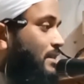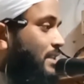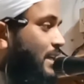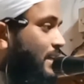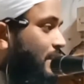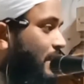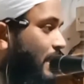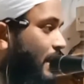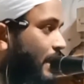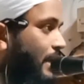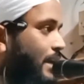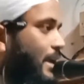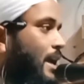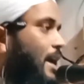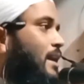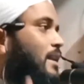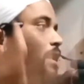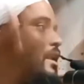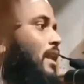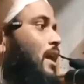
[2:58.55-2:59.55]
দিনের
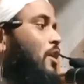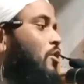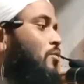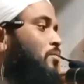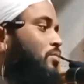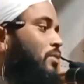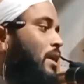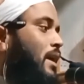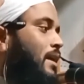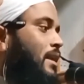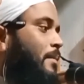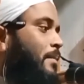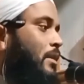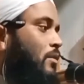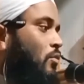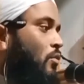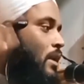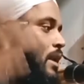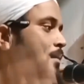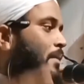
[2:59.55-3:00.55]
জ্ঞান আল্লাহ রব্বুল্লা
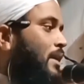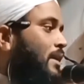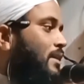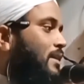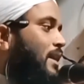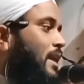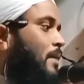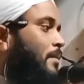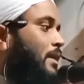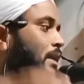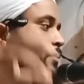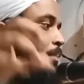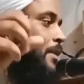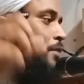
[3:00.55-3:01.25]
আলমিন ওলামাই কেরামের